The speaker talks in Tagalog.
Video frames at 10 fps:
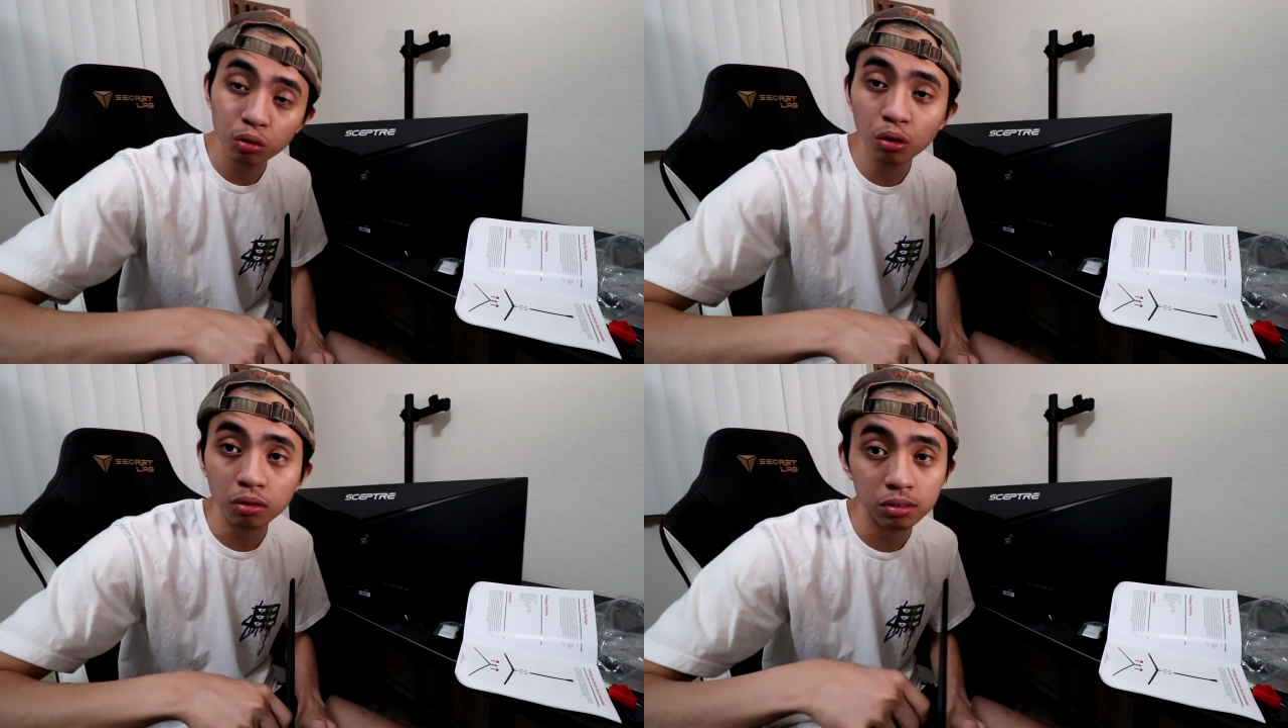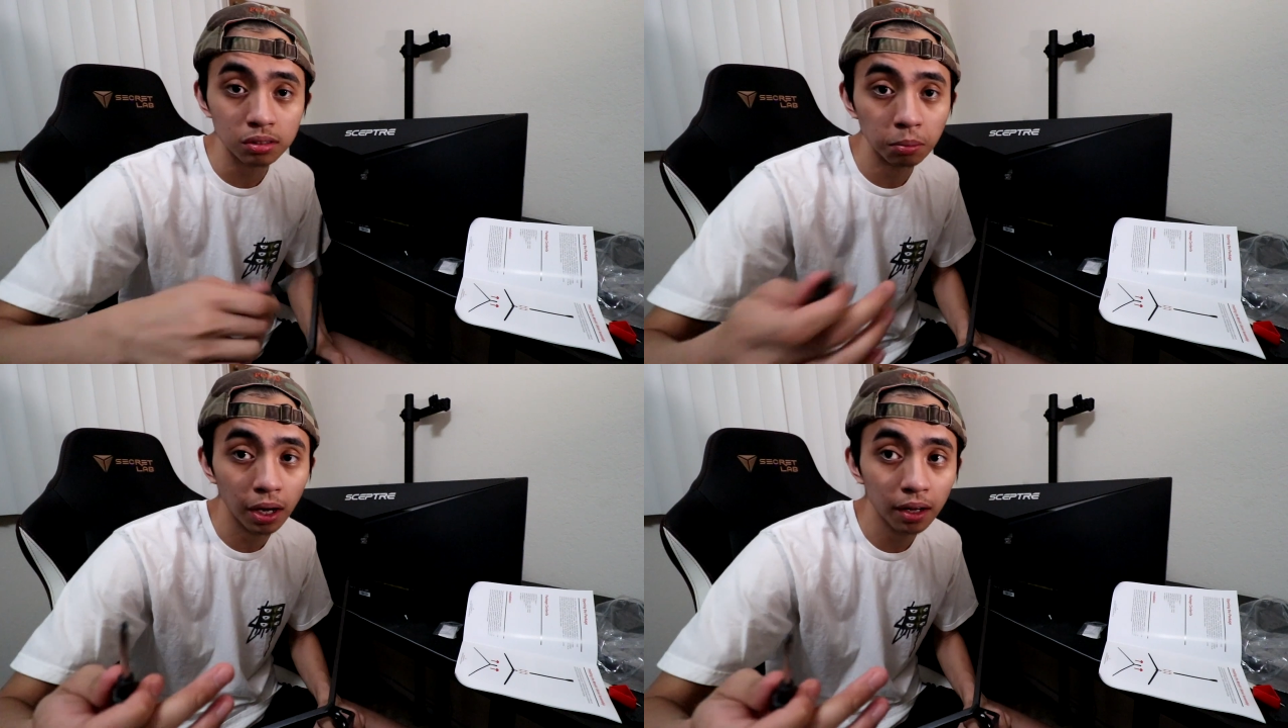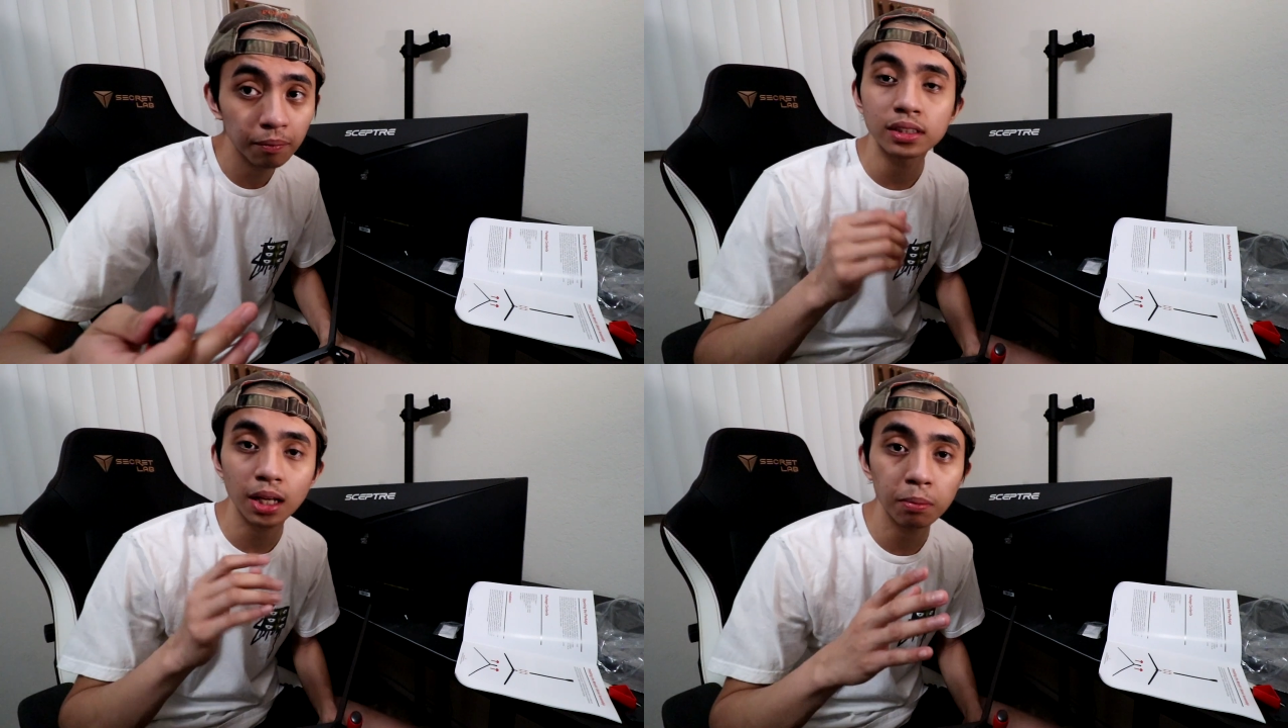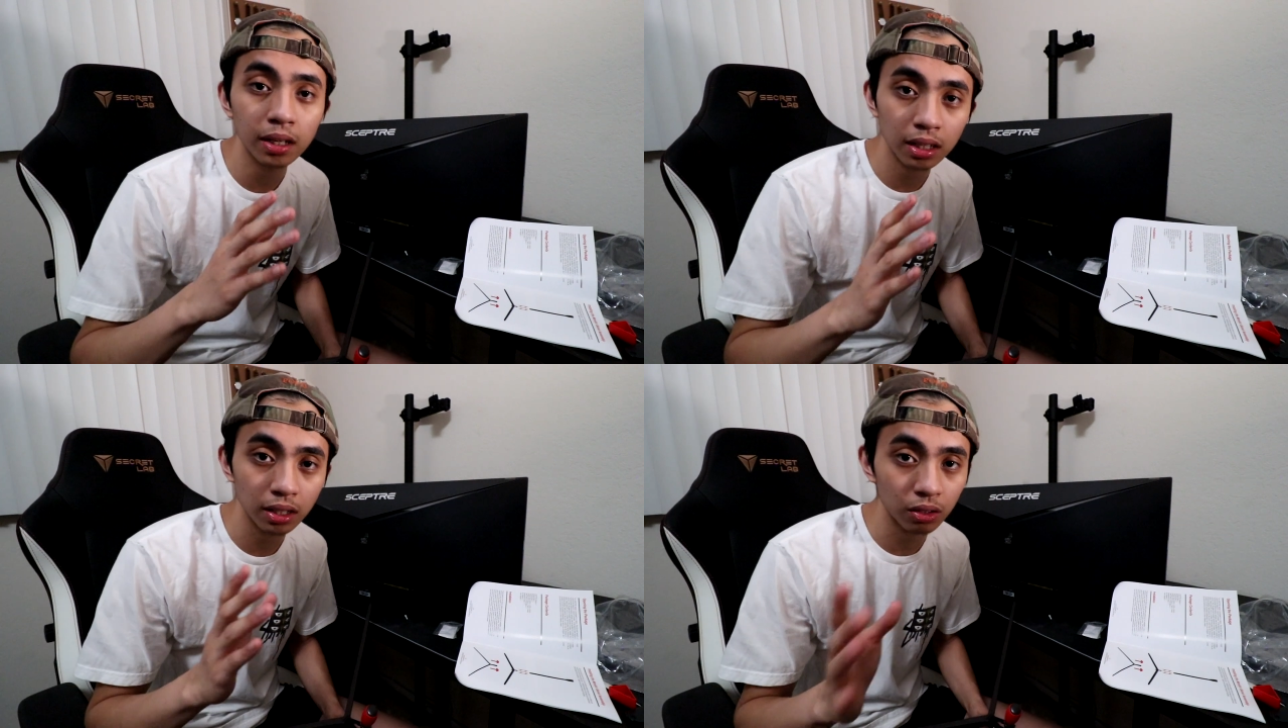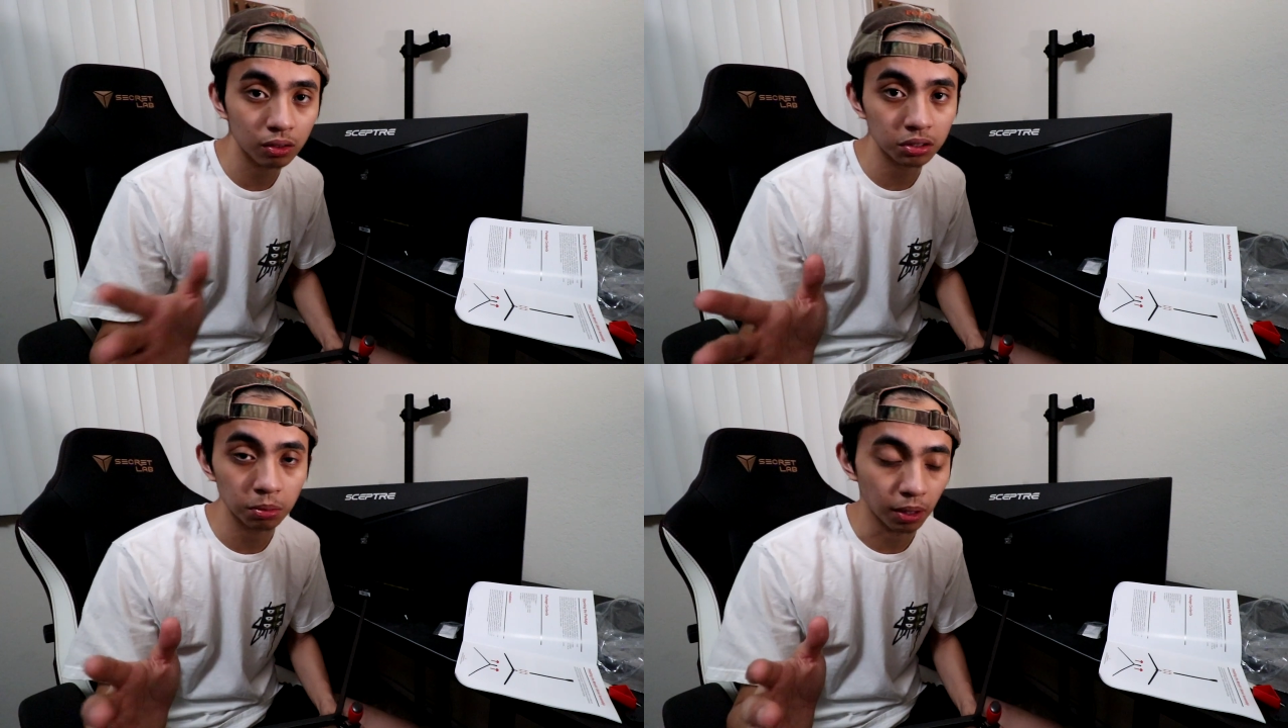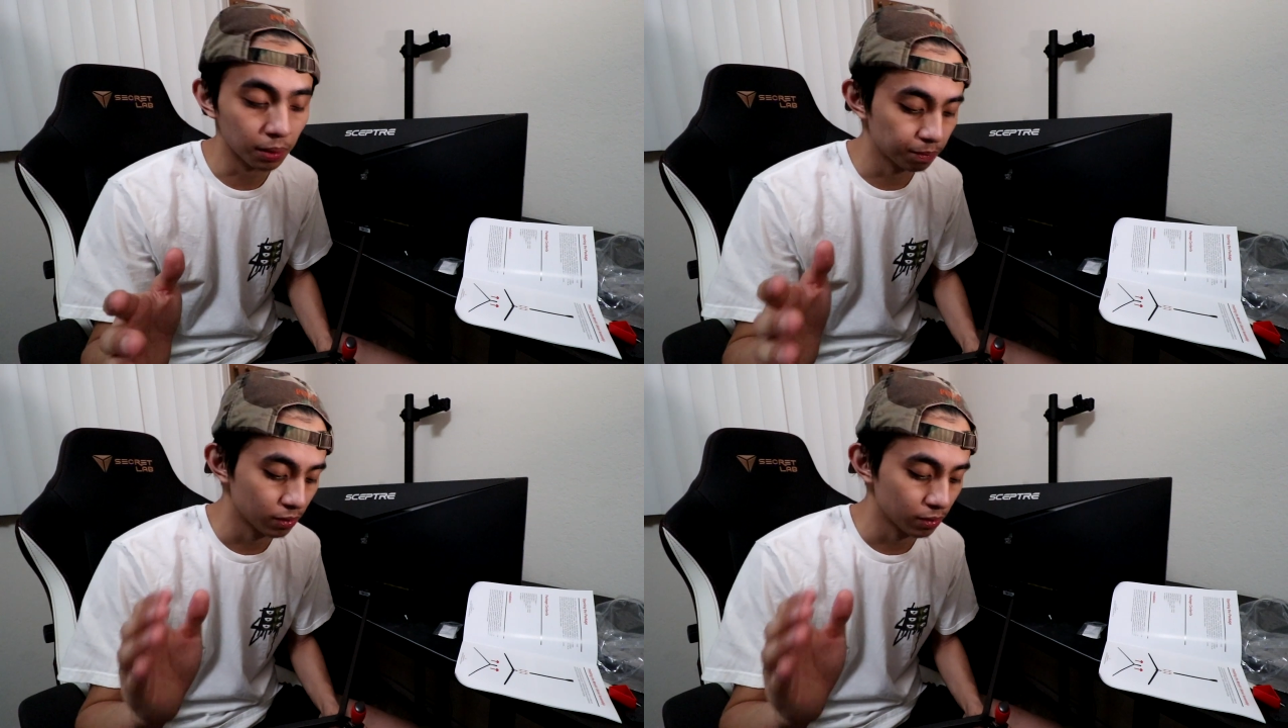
knows, di ba? Sabi nga ni Kong, di ba?